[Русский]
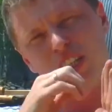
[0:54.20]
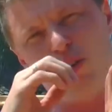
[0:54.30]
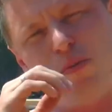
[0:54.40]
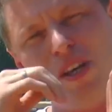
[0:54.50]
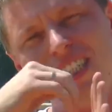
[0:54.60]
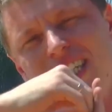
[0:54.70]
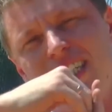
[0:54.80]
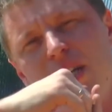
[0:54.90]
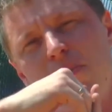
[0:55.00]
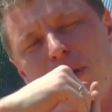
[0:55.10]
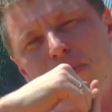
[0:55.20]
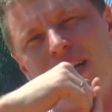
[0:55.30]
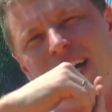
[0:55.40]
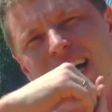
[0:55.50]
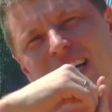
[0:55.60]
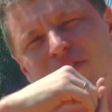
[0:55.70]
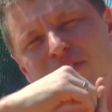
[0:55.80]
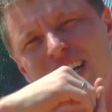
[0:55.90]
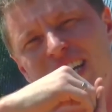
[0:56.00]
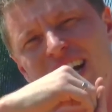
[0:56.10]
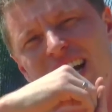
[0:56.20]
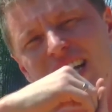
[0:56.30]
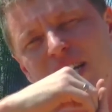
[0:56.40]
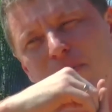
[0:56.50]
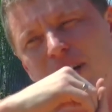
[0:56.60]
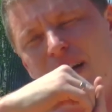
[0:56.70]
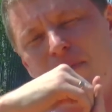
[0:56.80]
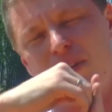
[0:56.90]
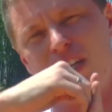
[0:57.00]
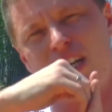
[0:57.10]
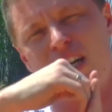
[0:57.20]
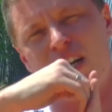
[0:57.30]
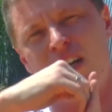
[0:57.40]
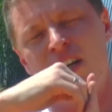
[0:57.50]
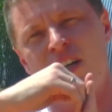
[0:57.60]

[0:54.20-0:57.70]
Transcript: вот это вот место, где примыкает фольга, либо э,